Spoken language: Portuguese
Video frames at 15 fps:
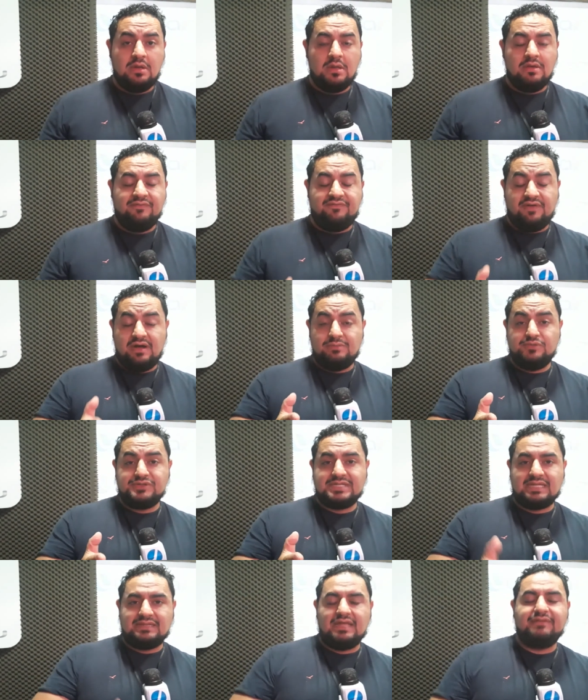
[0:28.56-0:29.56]
vamos
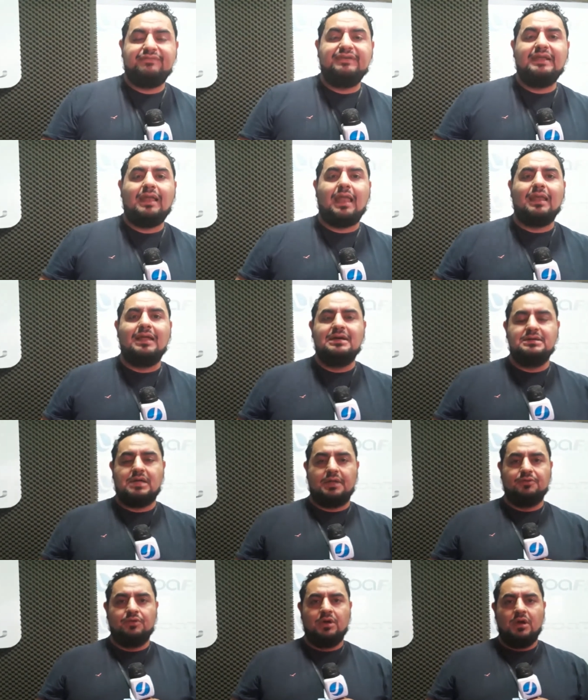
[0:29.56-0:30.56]
até Vila
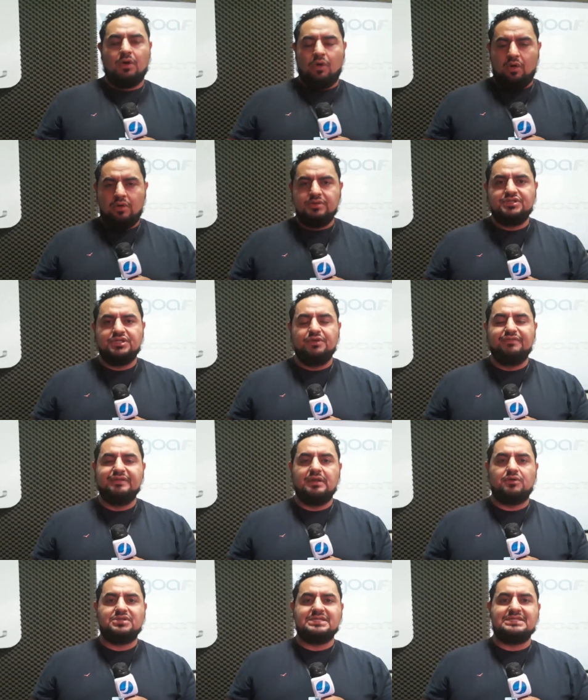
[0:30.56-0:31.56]
Lângaro, onde no
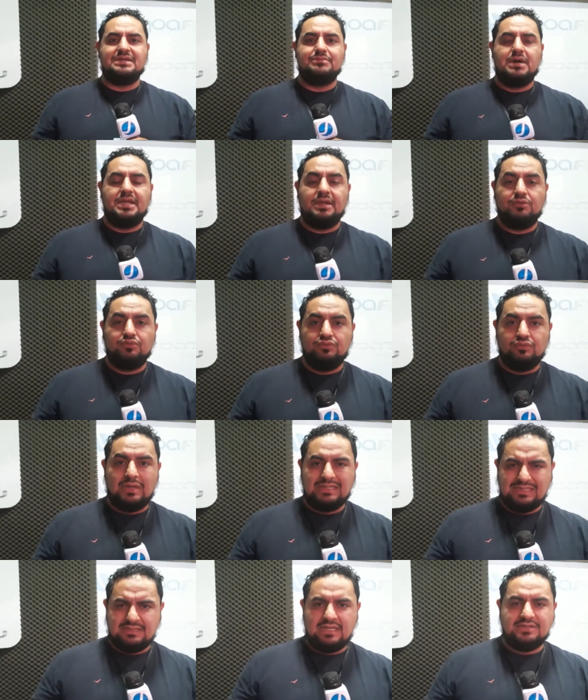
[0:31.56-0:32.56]
final de semana um
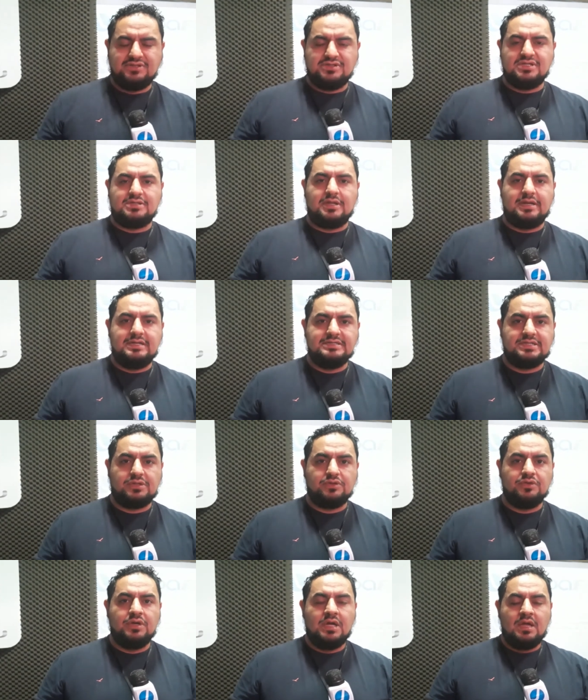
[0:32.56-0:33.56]
acidente de
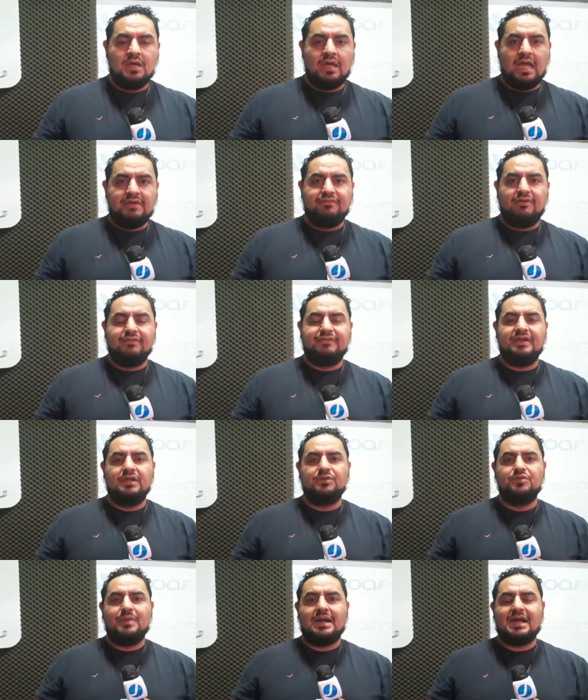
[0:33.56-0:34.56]
trânsito
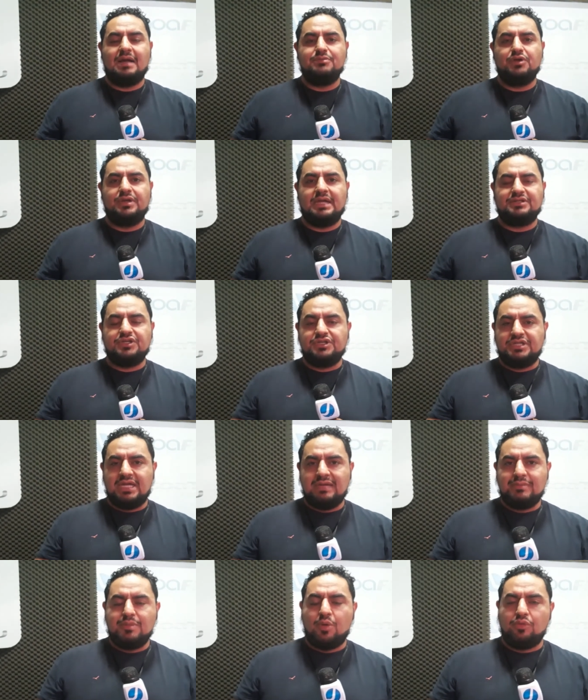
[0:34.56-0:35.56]
envolvendo uma caminhonete
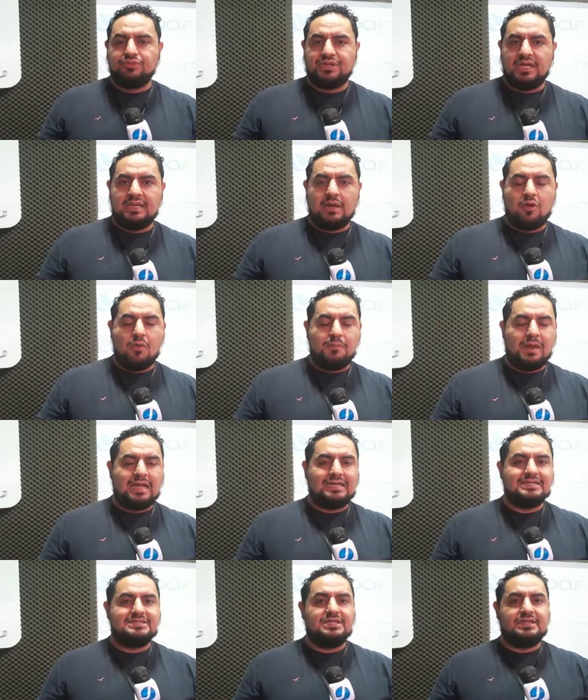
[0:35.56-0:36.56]
GM Montana com
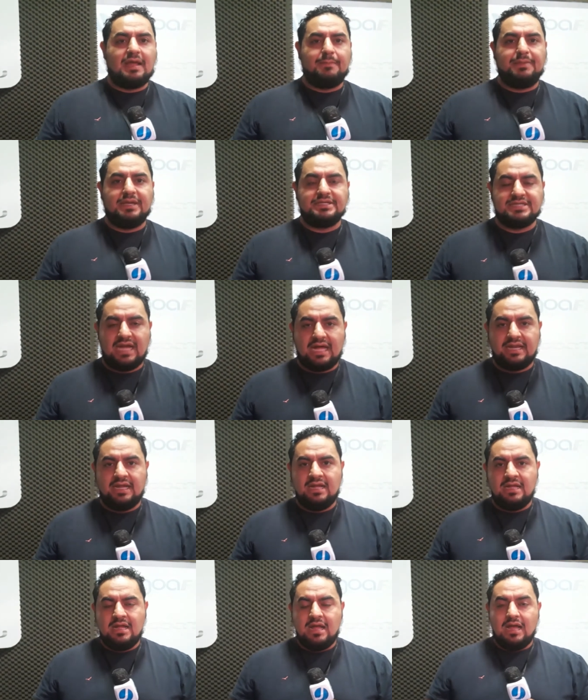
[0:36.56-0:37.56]
placas de Itapejara
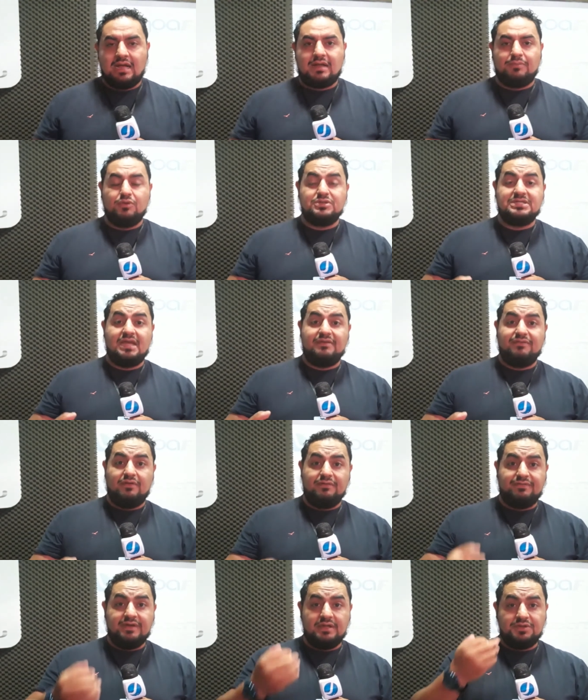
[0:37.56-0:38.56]
acabou se
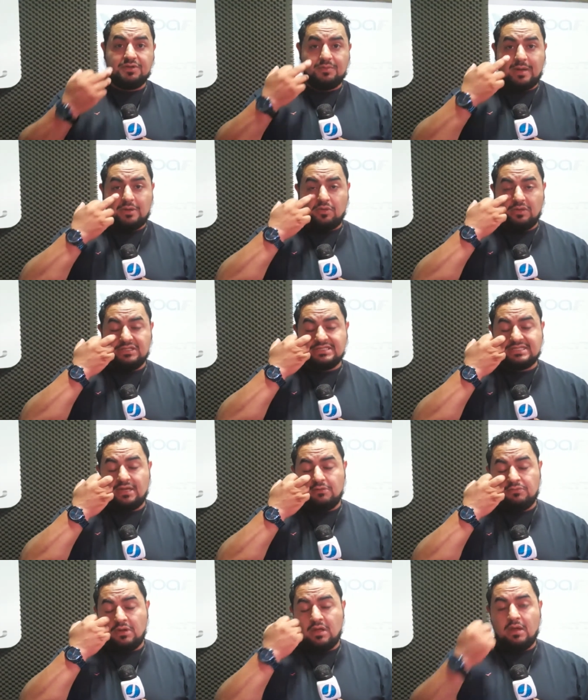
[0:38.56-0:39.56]
envolvendo numa
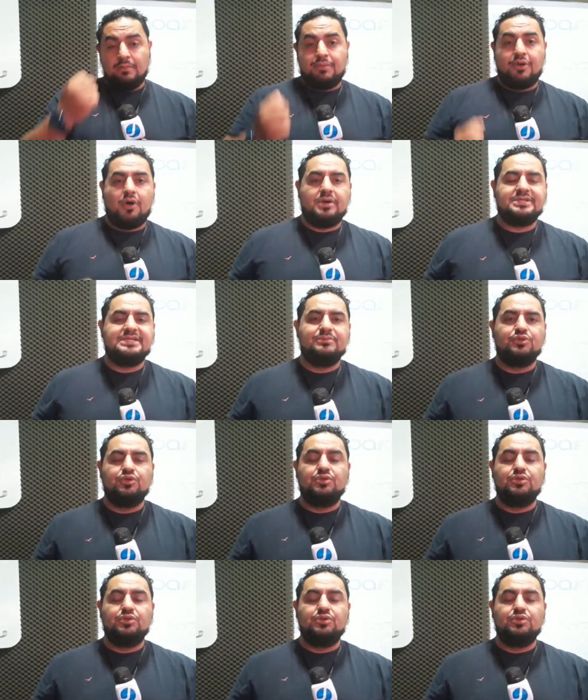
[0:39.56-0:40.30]
colisão próximo do